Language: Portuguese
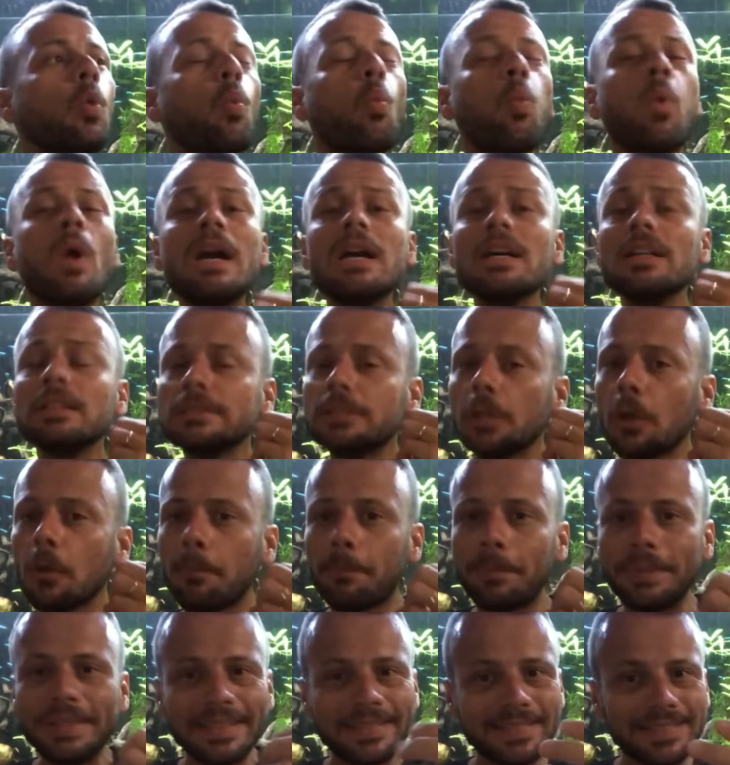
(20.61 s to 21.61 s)
quando
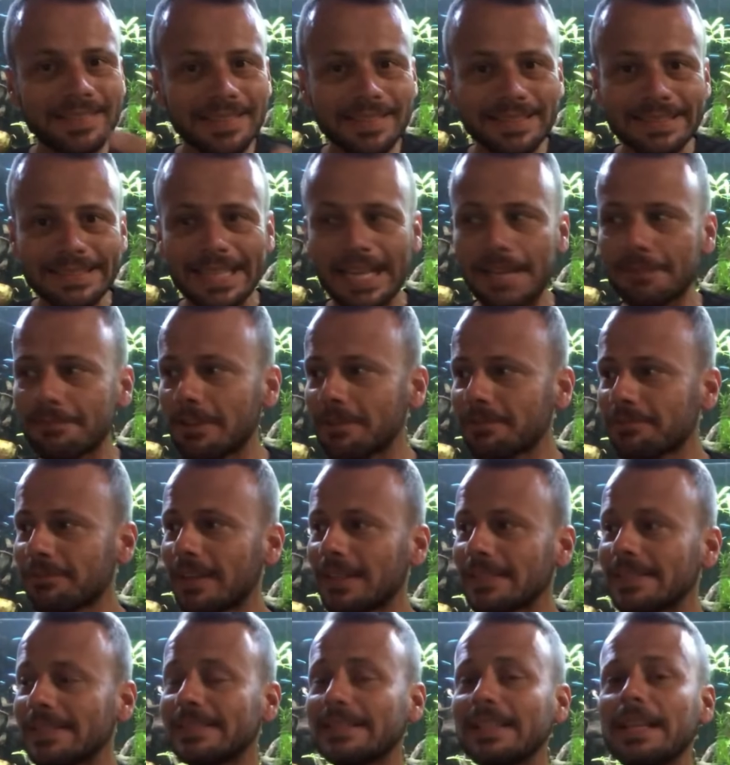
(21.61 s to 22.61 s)
eu precisava
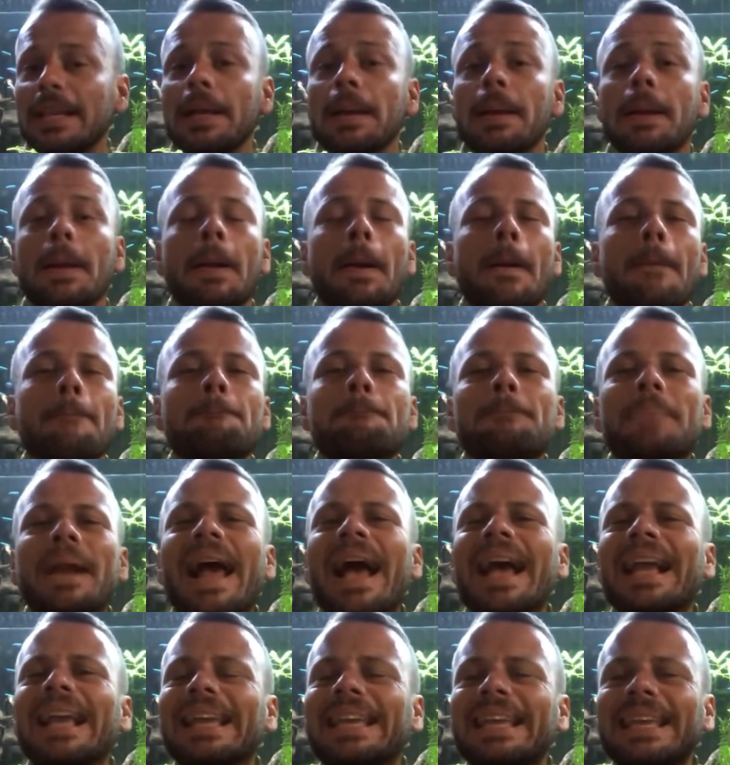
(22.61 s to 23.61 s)
fazer,
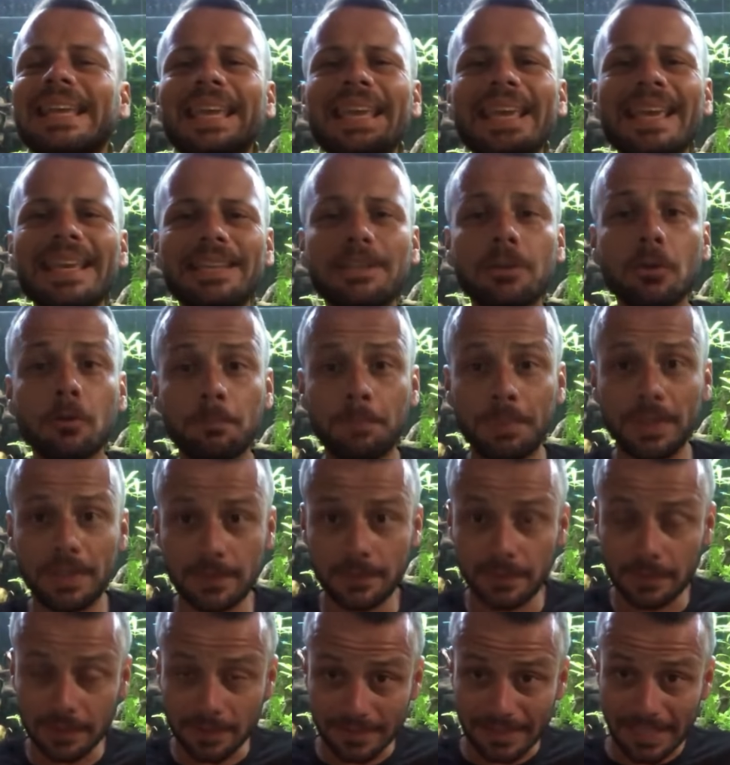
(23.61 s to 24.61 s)
para que que eu
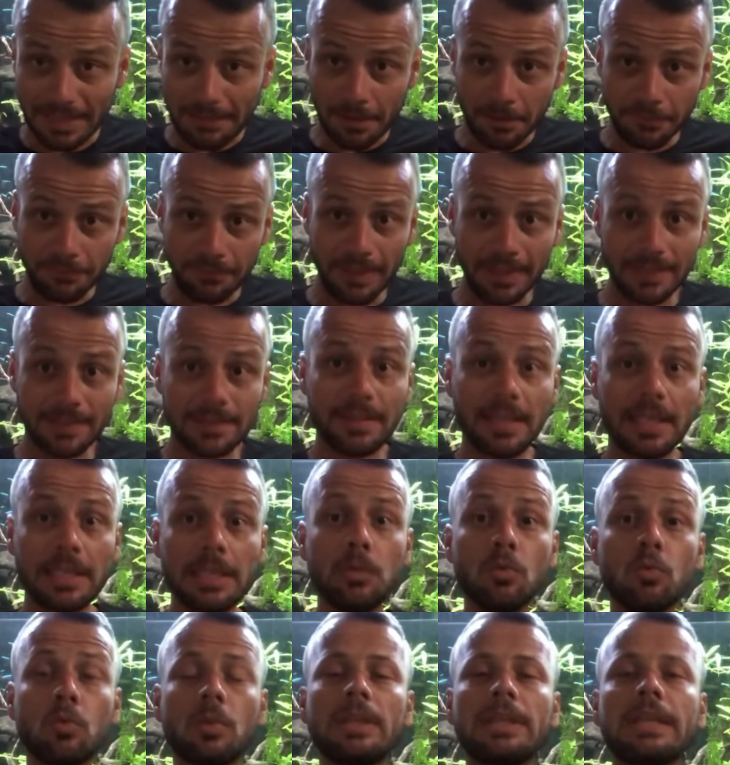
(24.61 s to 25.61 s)
precisava fazer
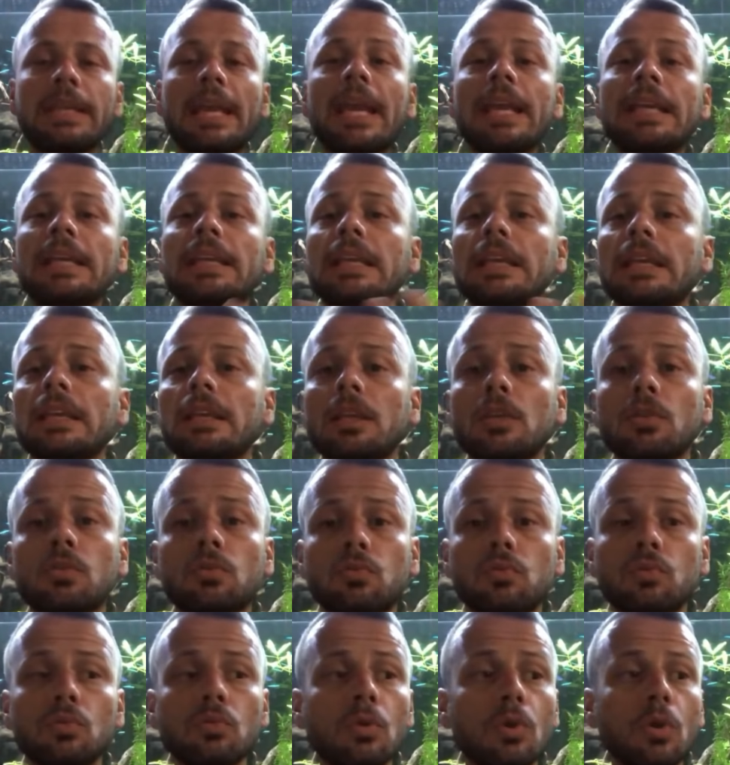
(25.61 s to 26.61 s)
e o que que
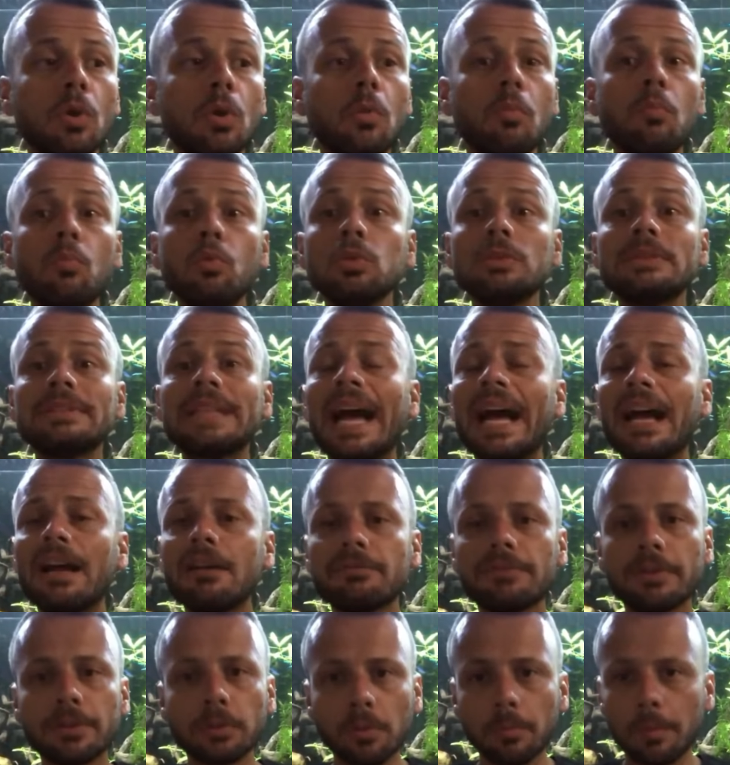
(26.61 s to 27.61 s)
isso
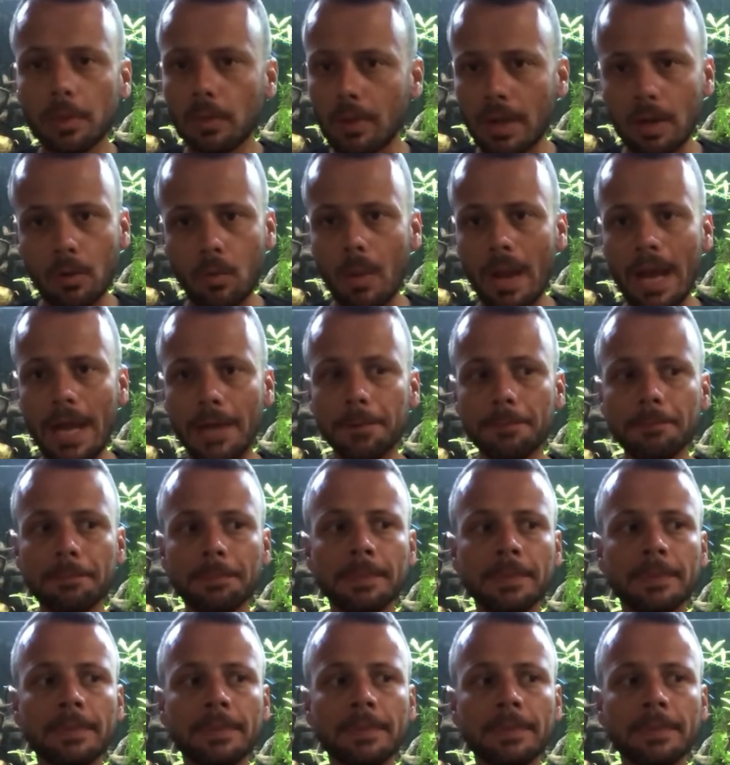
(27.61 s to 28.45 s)
mudava no meu aquário.